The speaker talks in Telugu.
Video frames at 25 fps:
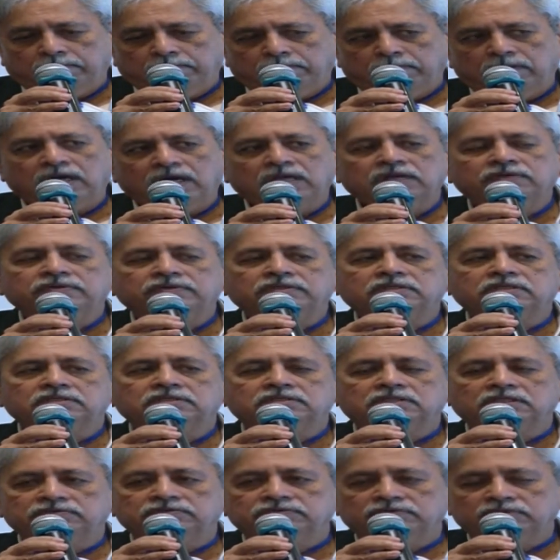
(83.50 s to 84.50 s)
మానవతా
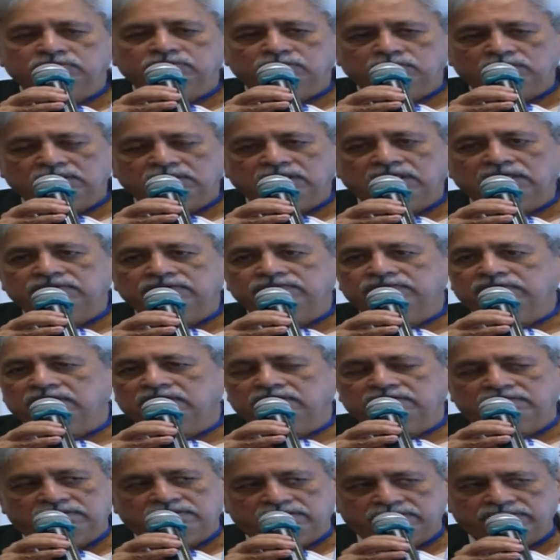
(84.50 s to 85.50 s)
తత్వత్వం కలిగి
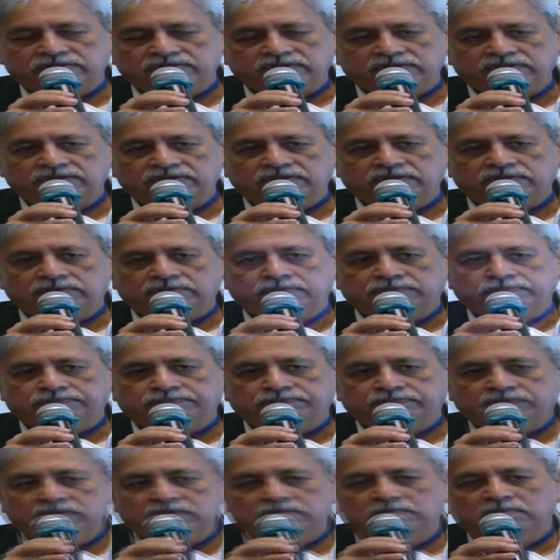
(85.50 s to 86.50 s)
ఉన్నటువంటి సర్జను
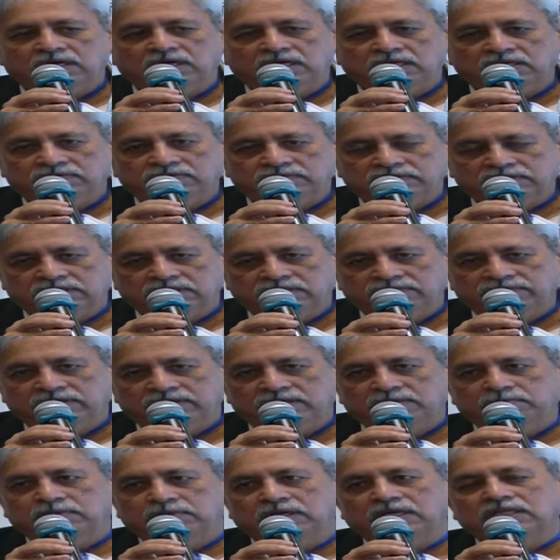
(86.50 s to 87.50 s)
మానవ సేవనే
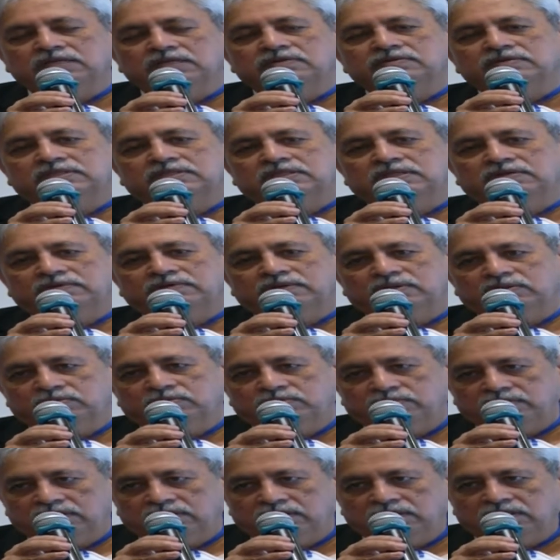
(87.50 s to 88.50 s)
మాధవ సేవ
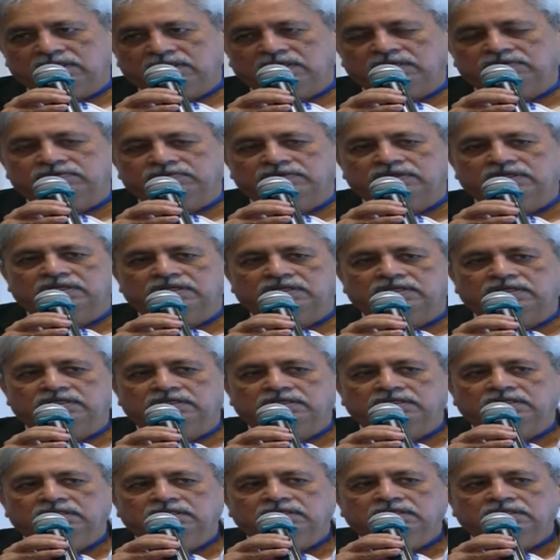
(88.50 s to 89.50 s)
అనుకునేటటువంటి
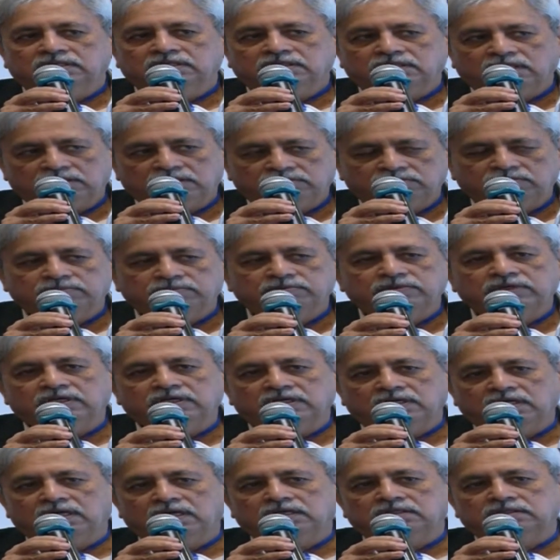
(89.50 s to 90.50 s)
తత్వం ఉన్న
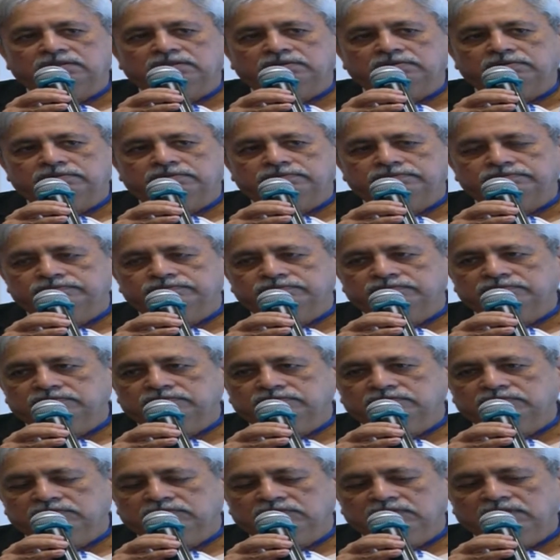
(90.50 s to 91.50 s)
డాక్టరు
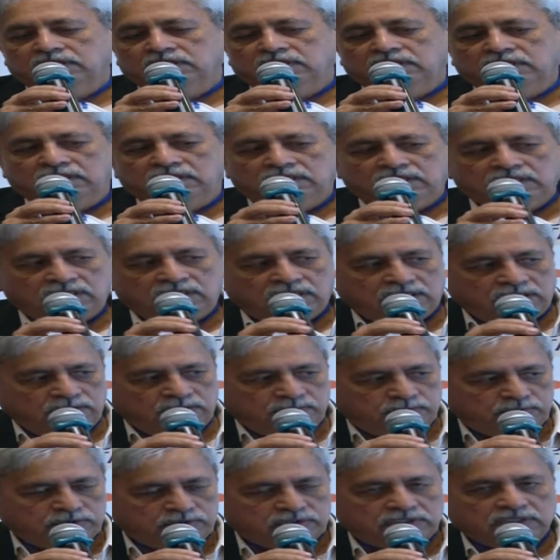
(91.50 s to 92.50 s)
ఇలాంటి
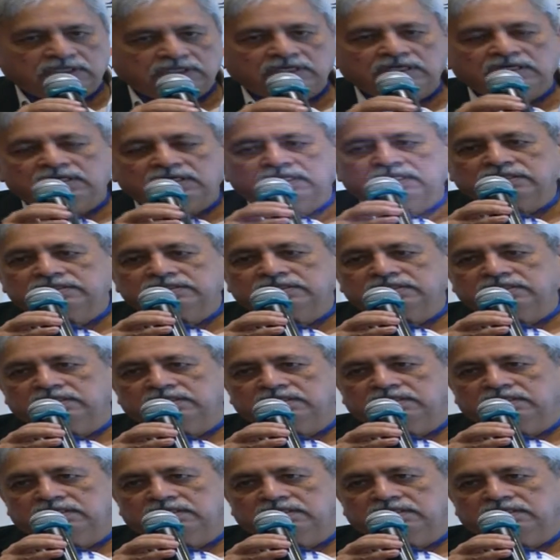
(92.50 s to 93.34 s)
పుస్తకాలు రాసి